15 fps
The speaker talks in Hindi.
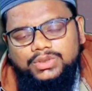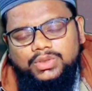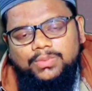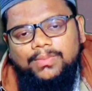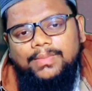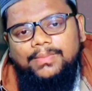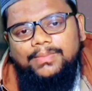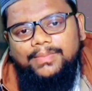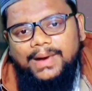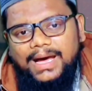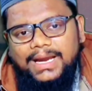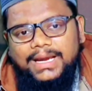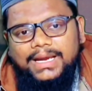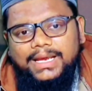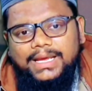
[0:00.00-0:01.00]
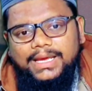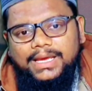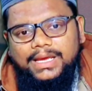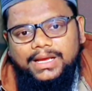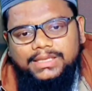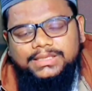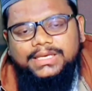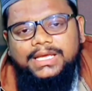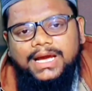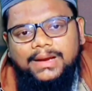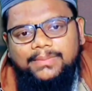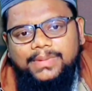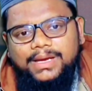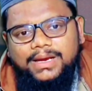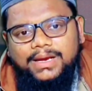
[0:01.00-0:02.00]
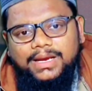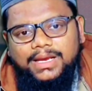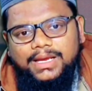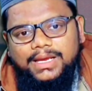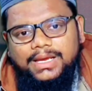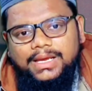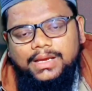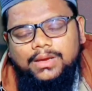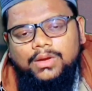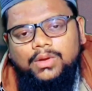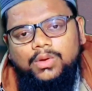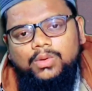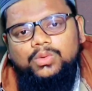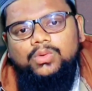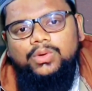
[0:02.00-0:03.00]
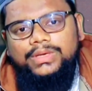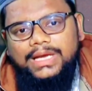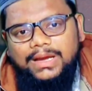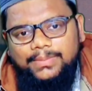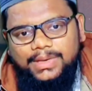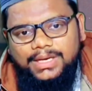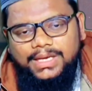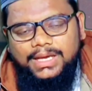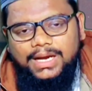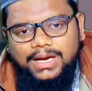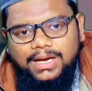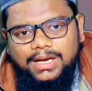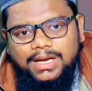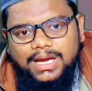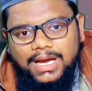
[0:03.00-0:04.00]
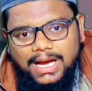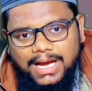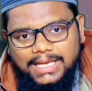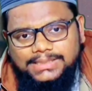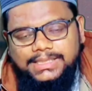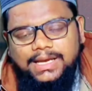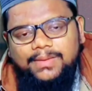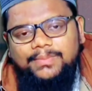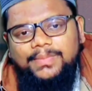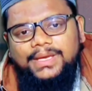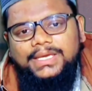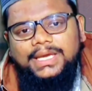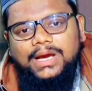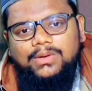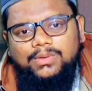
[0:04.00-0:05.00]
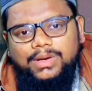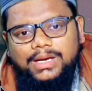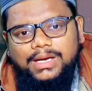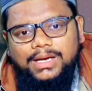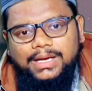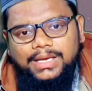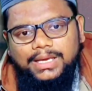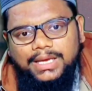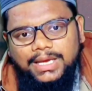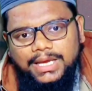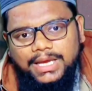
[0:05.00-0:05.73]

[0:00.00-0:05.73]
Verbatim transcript: जो मार रहे हैं कत्लेआम कर रहे हैं उनको क्या मिलेगा आसाम में क्या हो रहा है